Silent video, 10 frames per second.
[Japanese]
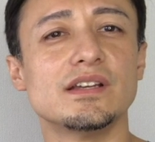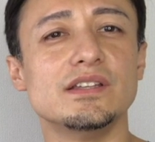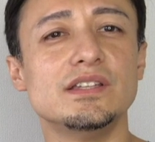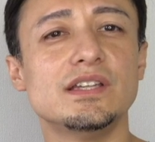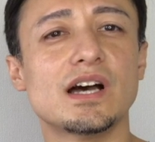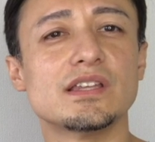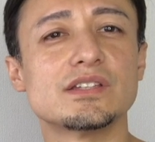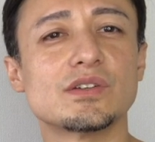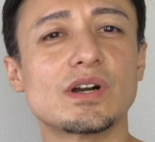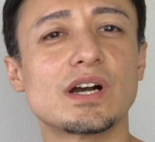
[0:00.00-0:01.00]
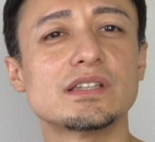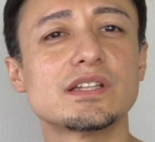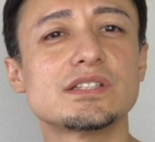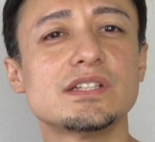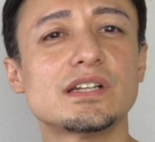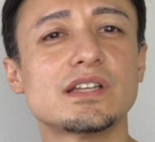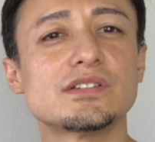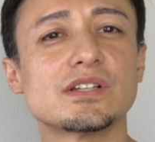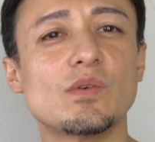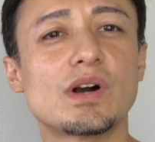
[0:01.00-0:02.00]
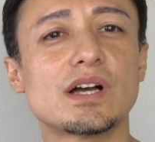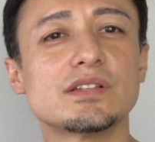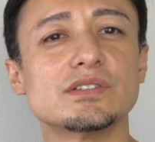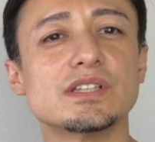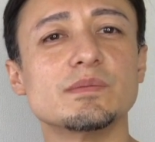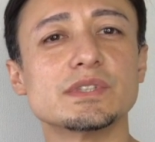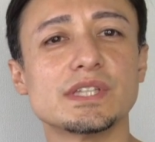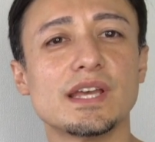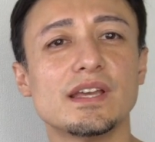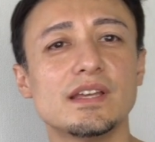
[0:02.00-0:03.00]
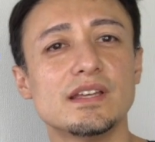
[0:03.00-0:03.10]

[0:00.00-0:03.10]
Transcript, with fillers: いい話なのか悲しい話なのか分かんなくなってきますね。